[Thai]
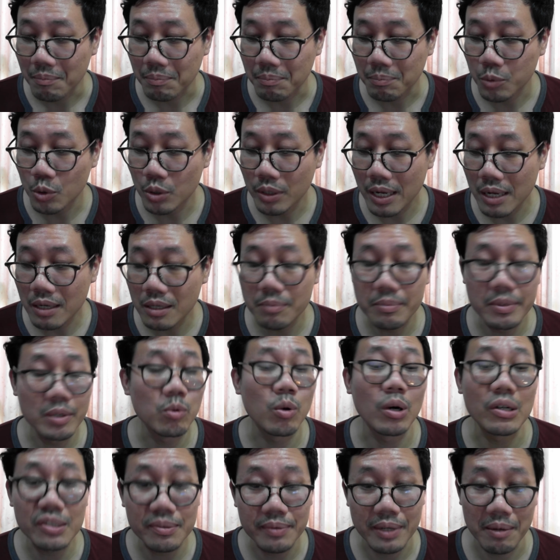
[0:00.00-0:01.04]
พูดง่ายคือมีหั
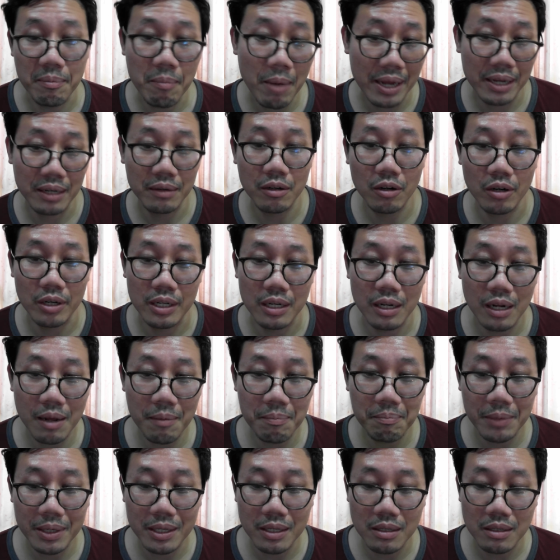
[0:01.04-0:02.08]
วสมัยใหม่หน่อยนะครับ
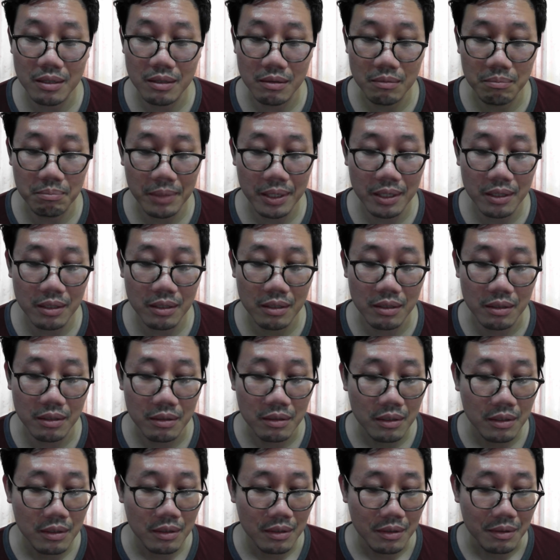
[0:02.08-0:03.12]
ไม่ไม่
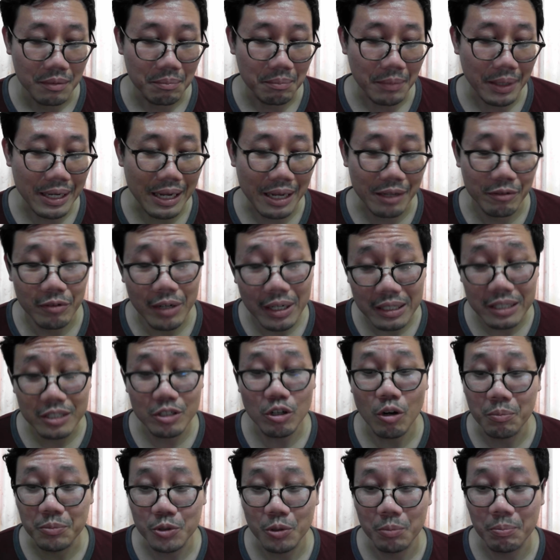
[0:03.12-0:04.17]
ไม่อนุรักษ์นิย
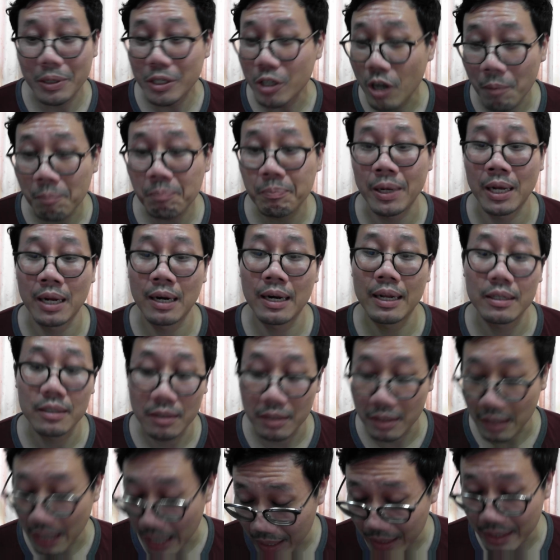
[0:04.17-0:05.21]
มจนไม่ยอมเปลี่ยนอะไร
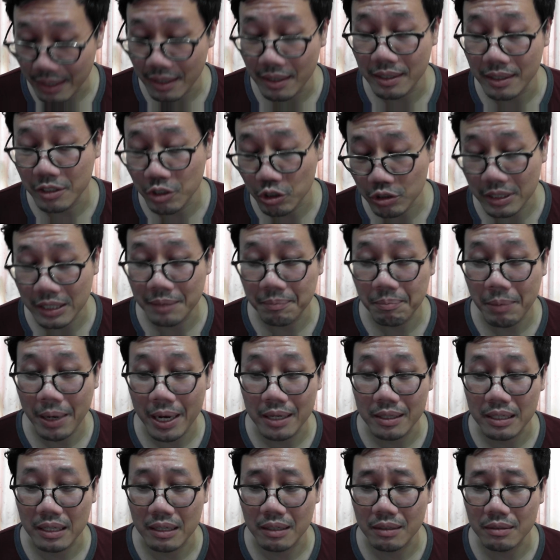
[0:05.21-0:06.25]
เลยเลยจนเกินไป
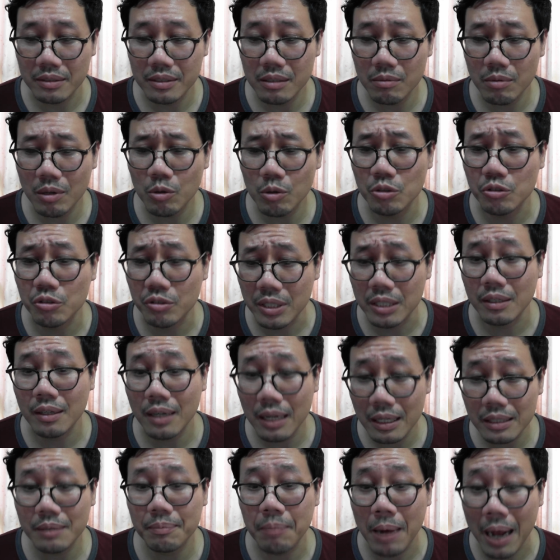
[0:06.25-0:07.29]
เนี่ยเชื่อว่าคุณสุทินก็
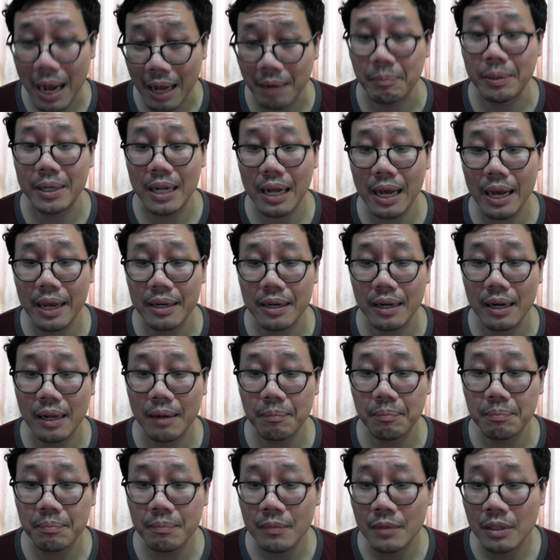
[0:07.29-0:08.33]
น่าจะผ่านไปได้นะครับ
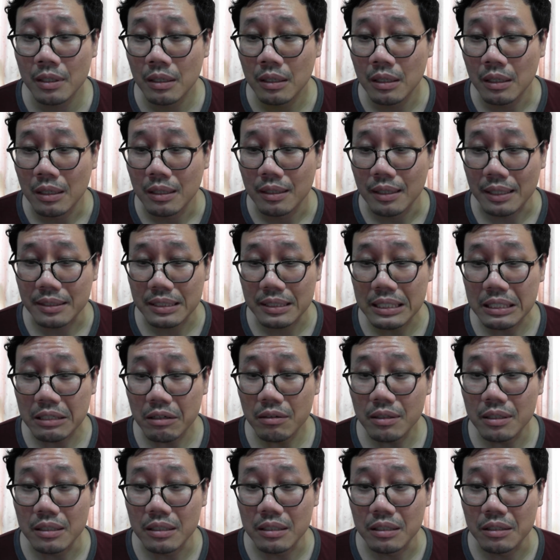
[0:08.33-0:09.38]
หลังจากนี้ก็
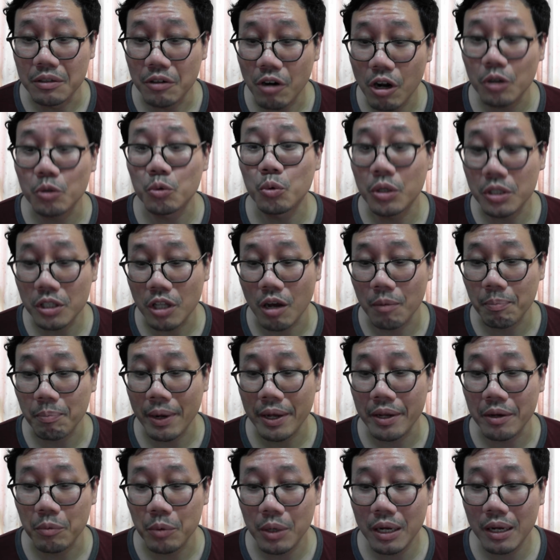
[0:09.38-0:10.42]
คือรอดูต่อไป
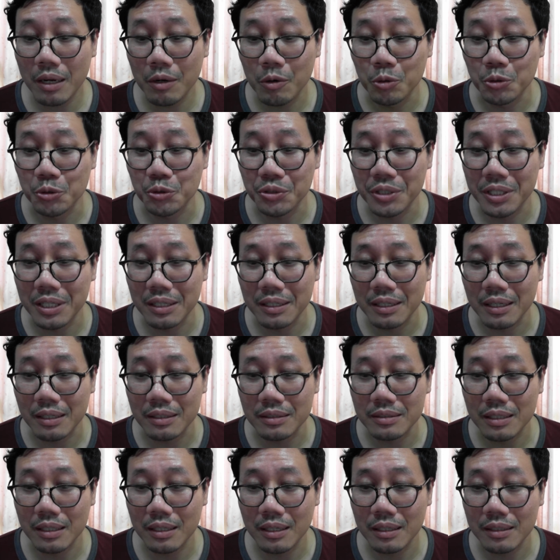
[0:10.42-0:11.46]
ว่าคุณสุทินเนี่ย
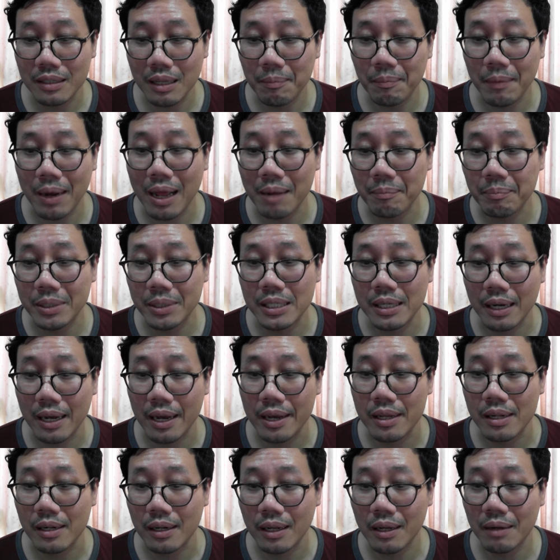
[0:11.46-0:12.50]
จะทำงานเป็นยังไง
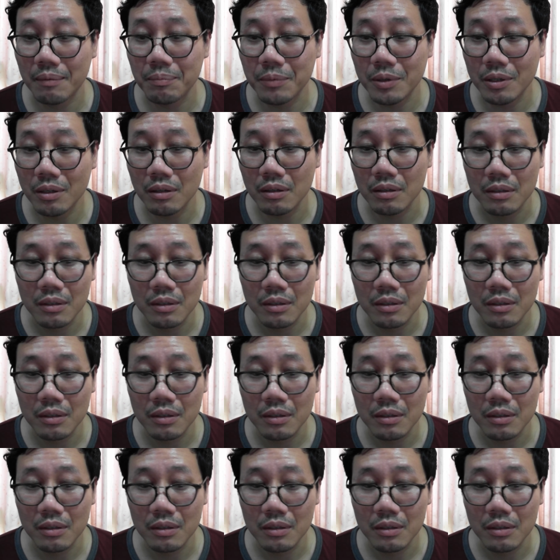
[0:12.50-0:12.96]
นะครับ ก็